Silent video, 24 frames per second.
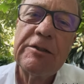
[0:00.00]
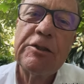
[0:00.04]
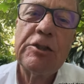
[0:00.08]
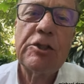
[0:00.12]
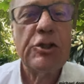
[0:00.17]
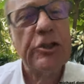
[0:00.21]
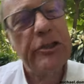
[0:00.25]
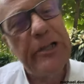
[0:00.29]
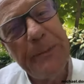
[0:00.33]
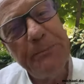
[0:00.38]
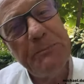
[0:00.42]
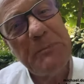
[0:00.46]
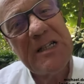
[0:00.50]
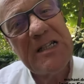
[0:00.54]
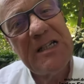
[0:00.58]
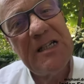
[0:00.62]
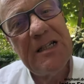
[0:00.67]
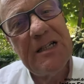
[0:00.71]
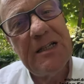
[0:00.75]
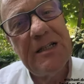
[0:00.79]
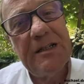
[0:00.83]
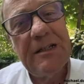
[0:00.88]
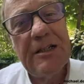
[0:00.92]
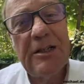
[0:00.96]

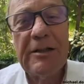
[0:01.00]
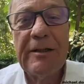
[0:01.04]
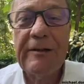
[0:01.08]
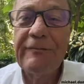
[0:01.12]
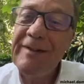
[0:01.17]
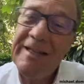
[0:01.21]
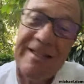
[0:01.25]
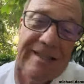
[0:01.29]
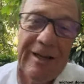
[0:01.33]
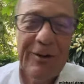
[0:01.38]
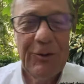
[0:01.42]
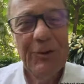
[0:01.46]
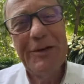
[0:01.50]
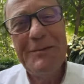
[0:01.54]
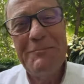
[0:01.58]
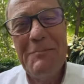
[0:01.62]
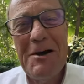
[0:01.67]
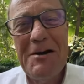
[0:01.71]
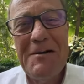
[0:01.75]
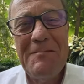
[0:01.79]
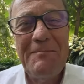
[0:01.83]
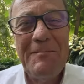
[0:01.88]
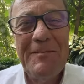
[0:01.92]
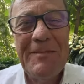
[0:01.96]
Schnipsel was auch
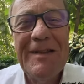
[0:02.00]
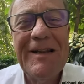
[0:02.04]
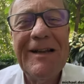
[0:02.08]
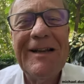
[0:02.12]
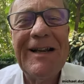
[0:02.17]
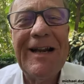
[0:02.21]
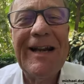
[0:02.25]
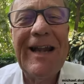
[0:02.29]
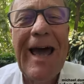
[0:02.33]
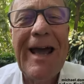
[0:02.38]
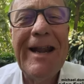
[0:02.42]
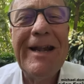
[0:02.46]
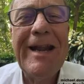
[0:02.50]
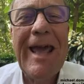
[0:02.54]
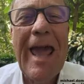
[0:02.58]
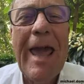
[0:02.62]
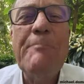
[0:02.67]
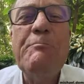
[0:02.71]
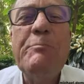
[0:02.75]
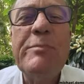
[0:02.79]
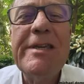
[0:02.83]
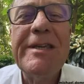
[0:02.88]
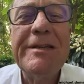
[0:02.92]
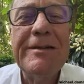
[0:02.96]
immer, kleine
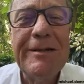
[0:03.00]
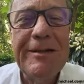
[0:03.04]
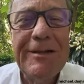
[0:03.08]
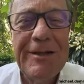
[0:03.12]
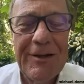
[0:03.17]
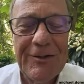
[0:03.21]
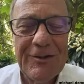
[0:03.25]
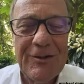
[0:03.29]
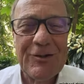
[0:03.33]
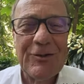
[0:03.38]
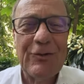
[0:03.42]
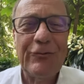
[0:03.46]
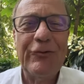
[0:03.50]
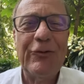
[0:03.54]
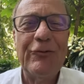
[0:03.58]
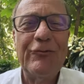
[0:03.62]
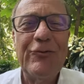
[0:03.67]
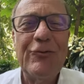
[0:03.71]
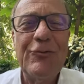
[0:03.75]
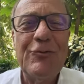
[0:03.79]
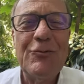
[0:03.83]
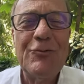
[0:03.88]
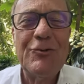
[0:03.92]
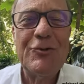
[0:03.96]
Häppchen zur
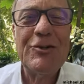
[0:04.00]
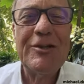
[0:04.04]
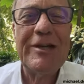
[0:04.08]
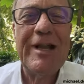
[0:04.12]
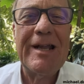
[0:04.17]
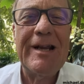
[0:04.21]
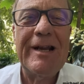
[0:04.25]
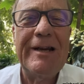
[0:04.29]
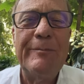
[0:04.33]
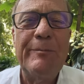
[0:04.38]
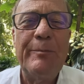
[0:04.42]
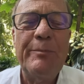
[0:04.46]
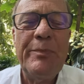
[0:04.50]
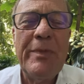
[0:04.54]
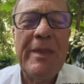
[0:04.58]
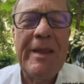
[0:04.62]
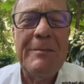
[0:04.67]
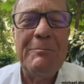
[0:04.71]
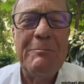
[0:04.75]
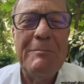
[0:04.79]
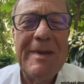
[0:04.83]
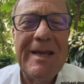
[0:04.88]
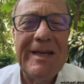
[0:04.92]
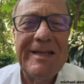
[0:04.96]
Verfügung stellen,
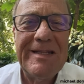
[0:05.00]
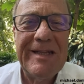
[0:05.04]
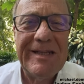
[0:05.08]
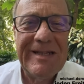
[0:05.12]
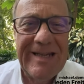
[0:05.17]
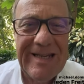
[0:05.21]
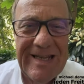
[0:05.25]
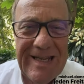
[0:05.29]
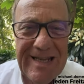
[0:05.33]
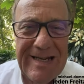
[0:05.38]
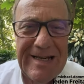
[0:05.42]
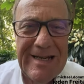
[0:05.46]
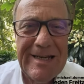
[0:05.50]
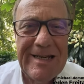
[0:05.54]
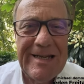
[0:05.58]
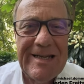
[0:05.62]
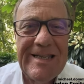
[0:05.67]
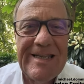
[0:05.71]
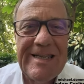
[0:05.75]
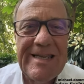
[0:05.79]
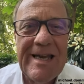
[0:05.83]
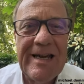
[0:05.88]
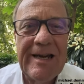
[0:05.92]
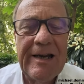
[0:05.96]
mit denen
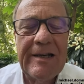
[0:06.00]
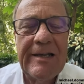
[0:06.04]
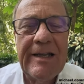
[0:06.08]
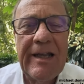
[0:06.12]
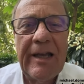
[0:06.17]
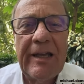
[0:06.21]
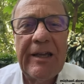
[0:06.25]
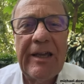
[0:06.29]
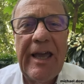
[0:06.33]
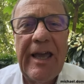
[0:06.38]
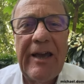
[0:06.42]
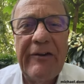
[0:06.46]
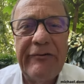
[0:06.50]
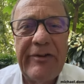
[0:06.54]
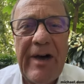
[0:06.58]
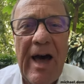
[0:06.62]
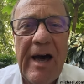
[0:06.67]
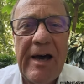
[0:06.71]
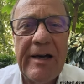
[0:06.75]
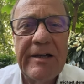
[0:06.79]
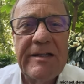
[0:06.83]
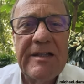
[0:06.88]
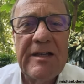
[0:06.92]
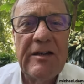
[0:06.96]
ihr
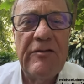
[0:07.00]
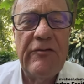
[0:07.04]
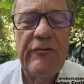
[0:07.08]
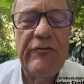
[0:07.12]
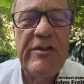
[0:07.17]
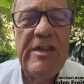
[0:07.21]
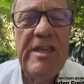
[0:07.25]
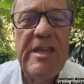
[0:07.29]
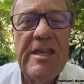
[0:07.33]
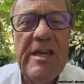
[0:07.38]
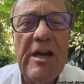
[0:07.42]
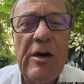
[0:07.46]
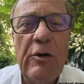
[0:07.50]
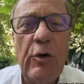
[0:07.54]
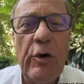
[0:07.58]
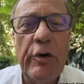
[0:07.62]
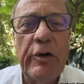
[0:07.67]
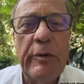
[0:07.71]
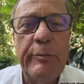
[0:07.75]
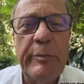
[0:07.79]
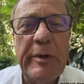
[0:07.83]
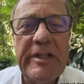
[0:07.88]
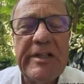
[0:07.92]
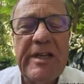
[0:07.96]
erfahrt, wie ihr
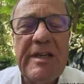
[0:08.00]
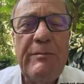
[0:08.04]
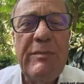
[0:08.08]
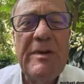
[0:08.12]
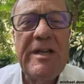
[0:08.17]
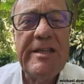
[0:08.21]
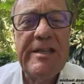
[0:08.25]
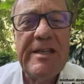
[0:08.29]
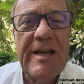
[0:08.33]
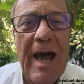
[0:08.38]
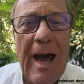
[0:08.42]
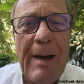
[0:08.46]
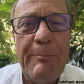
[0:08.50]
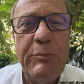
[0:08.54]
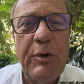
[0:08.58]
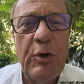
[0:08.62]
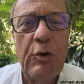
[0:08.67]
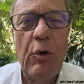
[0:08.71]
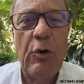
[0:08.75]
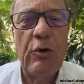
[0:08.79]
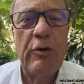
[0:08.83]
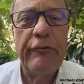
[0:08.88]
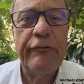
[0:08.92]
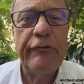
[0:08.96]
eure betrieblichen
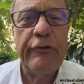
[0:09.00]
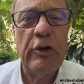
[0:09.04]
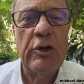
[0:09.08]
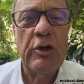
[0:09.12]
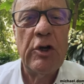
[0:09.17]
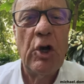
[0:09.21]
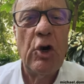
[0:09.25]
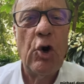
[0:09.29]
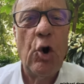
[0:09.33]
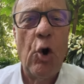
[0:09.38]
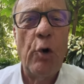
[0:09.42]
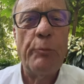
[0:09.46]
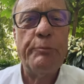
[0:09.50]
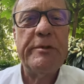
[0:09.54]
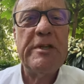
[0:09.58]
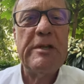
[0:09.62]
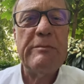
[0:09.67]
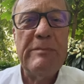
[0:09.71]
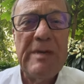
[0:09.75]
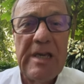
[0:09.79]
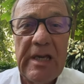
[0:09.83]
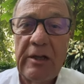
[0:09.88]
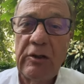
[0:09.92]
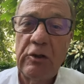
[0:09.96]
Abläufe
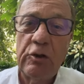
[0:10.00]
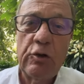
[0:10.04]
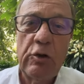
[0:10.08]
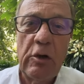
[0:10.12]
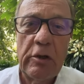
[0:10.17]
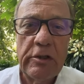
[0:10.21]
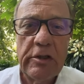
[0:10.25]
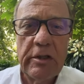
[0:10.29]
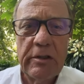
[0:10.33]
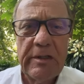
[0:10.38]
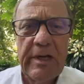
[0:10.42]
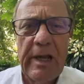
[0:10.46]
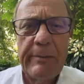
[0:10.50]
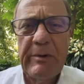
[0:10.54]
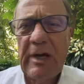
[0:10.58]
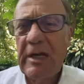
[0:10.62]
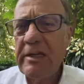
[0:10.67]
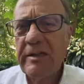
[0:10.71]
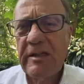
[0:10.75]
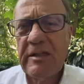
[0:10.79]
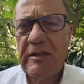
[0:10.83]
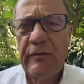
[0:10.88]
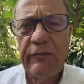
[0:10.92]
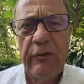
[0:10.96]
optimieren könnt. Dabei
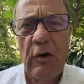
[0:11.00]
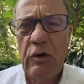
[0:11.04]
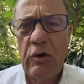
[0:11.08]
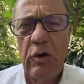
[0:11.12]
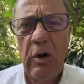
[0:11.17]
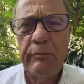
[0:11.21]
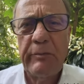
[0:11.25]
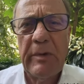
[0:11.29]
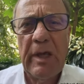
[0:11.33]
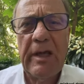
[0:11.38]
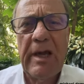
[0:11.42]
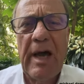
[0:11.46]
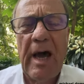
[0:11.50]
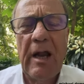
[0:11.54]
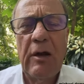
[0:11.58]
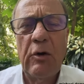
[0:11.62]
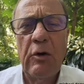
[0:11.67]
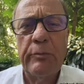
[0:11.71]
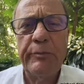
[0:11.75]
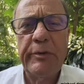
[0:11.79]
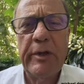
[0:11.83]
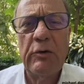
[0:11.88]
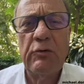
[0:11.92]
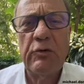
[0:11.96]
ist es vollkommen egal,
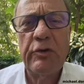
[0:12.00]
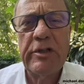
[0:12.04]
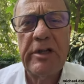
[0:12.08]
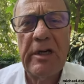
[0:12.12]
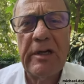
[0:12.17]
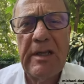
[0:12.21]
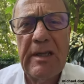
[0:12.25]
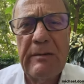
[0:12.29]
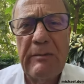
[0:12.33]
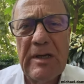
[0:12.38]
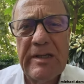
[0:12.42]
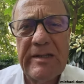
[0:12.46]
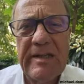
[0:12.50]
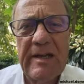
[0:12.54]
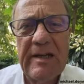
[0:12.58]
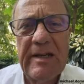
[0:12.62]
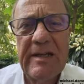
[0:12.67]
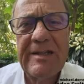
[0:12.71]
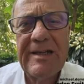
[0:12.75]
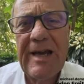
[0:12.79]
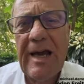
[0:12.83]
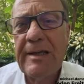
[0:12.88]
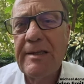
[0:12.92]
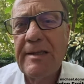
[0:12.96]
ob ihr Unternehmer
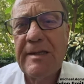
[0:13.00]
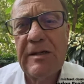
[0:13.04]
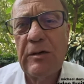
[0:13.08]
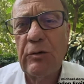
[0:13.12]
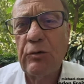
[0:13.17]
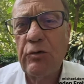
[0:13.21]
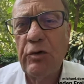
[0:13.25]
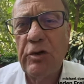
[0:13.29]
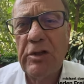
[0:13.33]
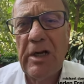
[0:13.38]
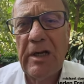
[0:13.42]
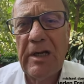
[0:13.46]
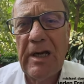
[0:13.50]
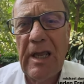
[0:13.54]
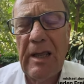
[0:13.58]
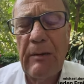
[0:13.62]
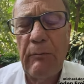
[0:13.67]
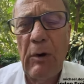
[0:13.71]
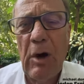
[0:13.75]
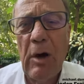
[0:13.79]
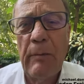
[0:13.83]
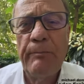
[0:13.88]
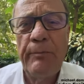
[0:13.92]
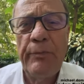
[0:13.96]
seid,
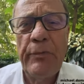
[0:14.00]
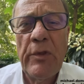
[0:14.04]
Einzelunternehmer